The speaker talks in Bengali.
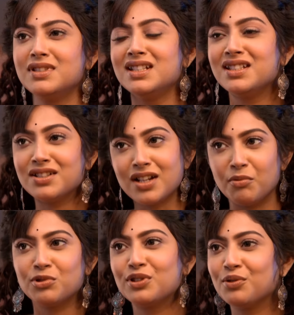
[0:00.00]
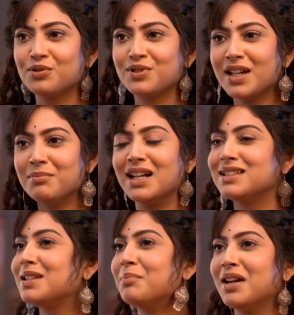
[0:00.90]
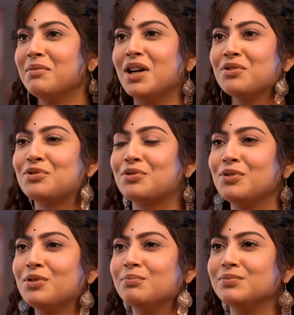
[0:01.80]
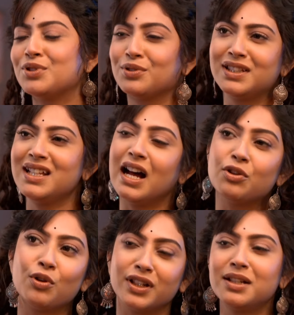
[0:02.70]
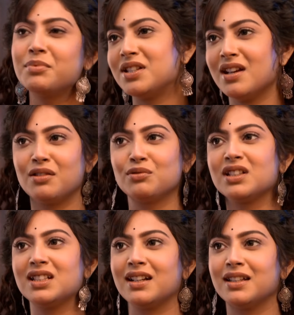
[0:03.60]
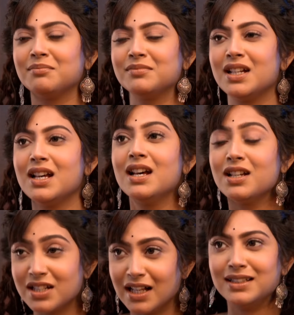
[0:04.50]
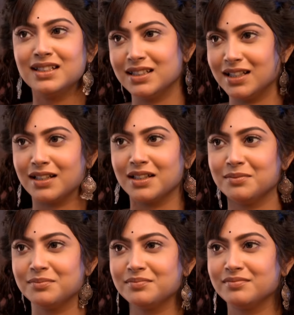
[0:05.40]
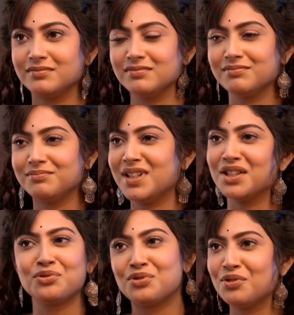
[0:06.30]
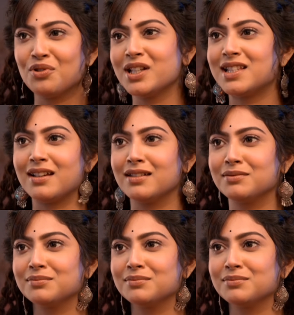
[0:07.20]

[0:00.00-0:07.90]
নিজের সামর্থ্য অনুযায়ী বাঁচতে পারা মানুষগুলো সত্যি আরও অনেক বেশি আনন্দে থাকে শান্তিতে থাকে প্রাচুর্য নয় স্যার